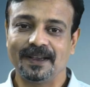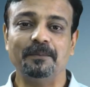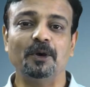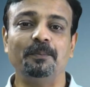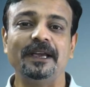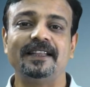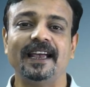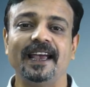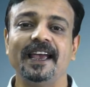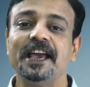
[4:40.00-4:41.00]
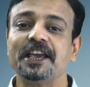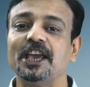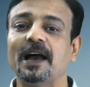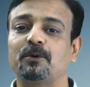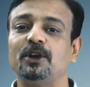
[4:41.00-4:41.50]
हमें उम्मीद है
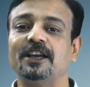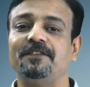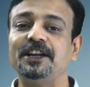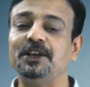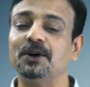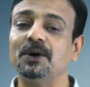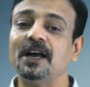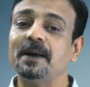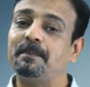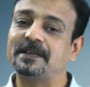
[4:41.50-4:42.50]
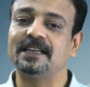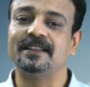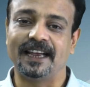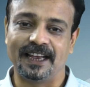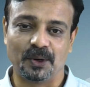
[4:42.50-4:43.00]
कि आपको यह वीडियो
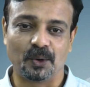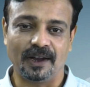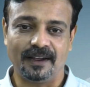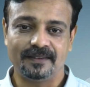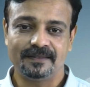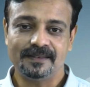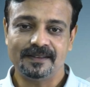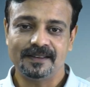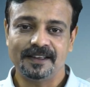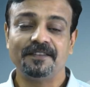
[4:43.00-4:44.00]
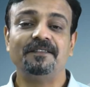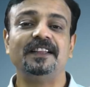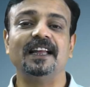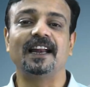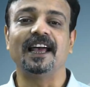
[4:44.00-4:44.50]
पसंद आया होगा विद्या